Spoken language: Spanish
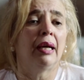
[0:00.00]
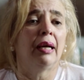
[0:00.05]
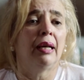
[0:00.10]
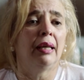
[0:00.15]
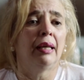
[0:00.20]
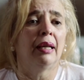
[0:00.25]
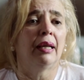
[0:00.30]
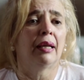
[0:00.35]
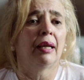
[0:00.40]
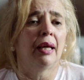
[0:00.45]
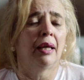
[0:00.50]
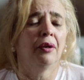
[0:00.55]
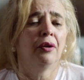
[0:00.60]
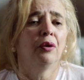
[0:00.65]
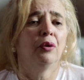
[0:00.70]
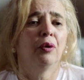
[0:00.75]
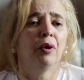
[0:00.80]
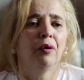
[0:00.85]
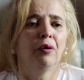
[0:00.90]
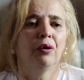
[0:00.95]
a la
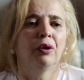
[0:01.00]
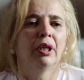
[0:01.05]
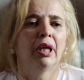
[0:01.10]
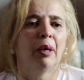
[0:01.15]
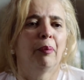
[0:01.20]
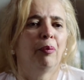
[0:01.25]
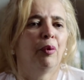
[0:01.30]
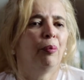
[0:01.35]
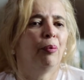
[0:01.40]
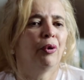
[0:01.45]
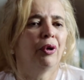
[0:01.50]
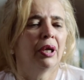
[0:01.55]
radio Nuevo Tiempo,